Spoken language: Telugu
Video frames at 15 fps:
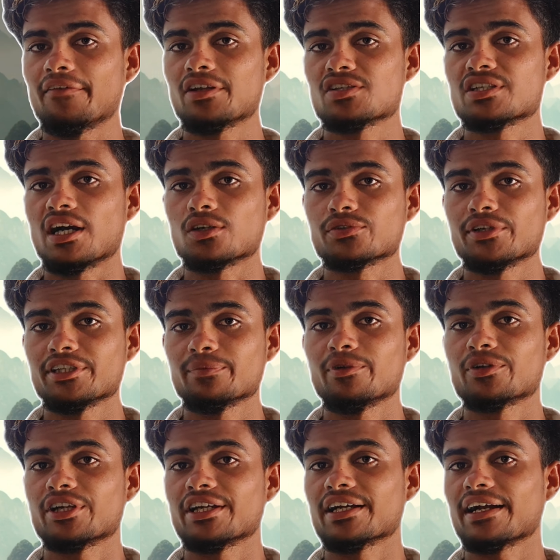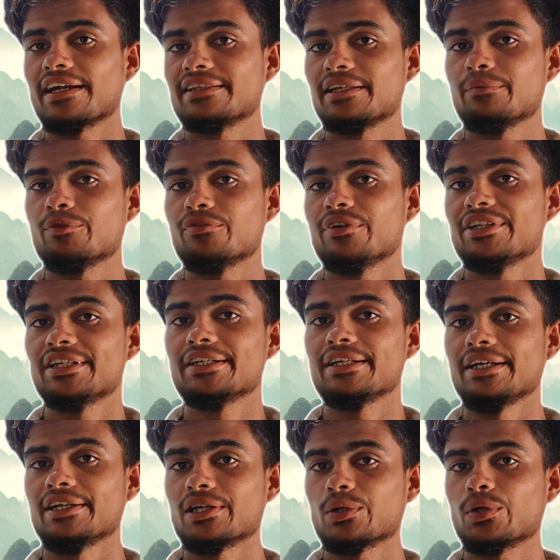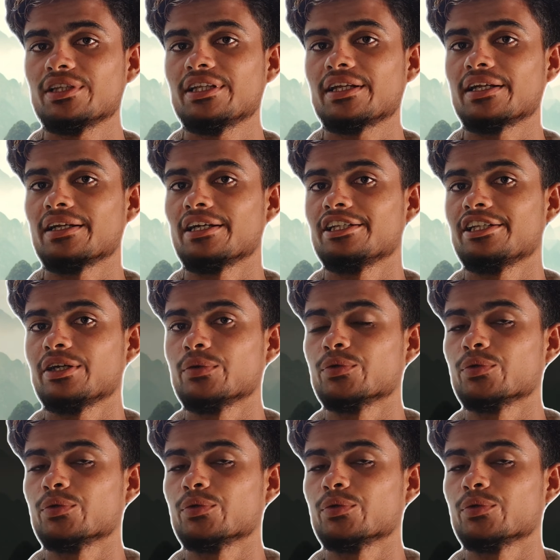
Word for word: యావరేజ్ తో అయితే మనకి ఇంకా అయితే ఈ మూవీ అయితే థియేటర్లో అయితే రన్ అయితే